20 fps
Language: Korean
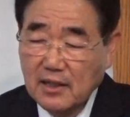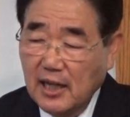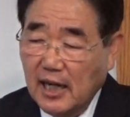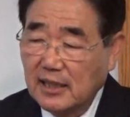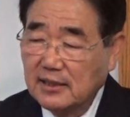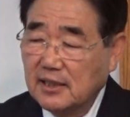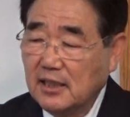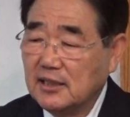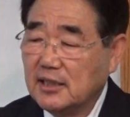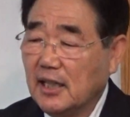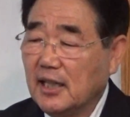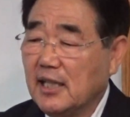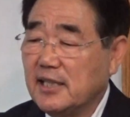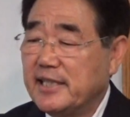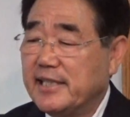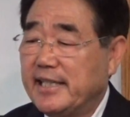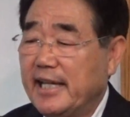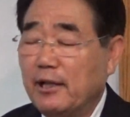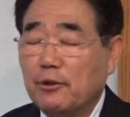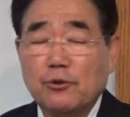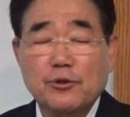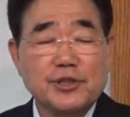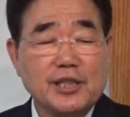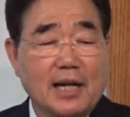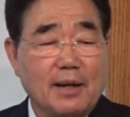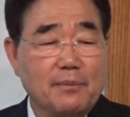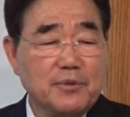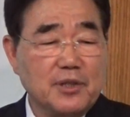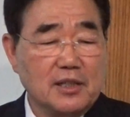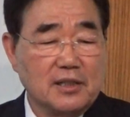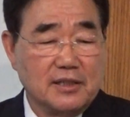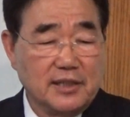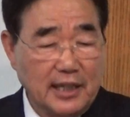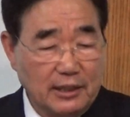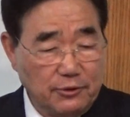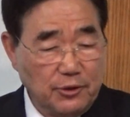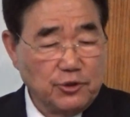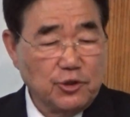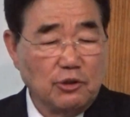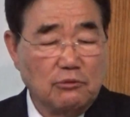아 세상에 지혜로운 사람들
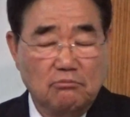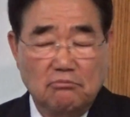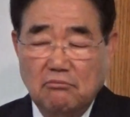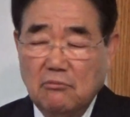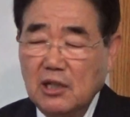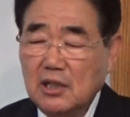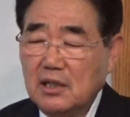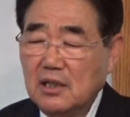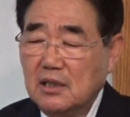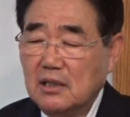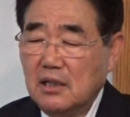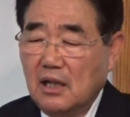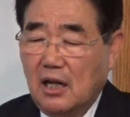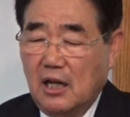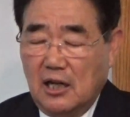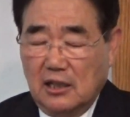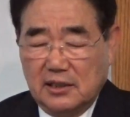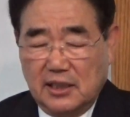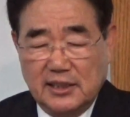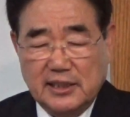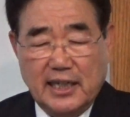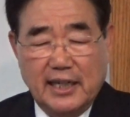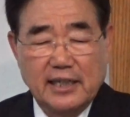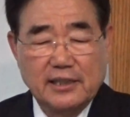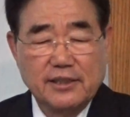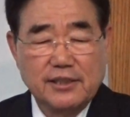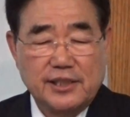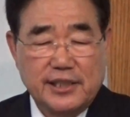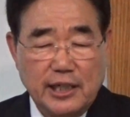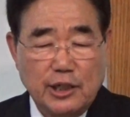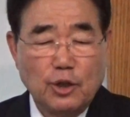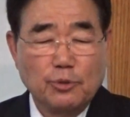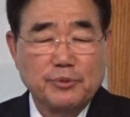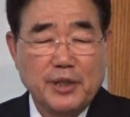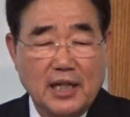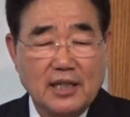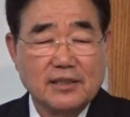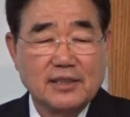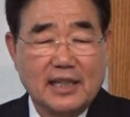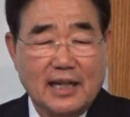그래도 좀 어, 세상에서
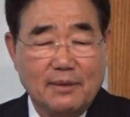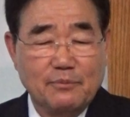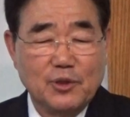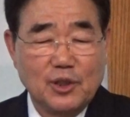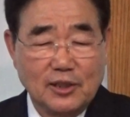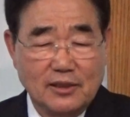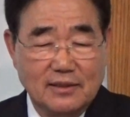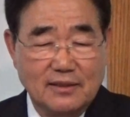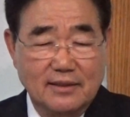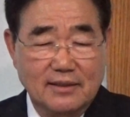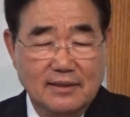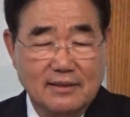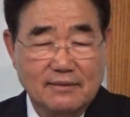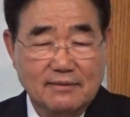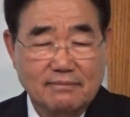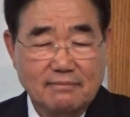지혜롭다는 사람들은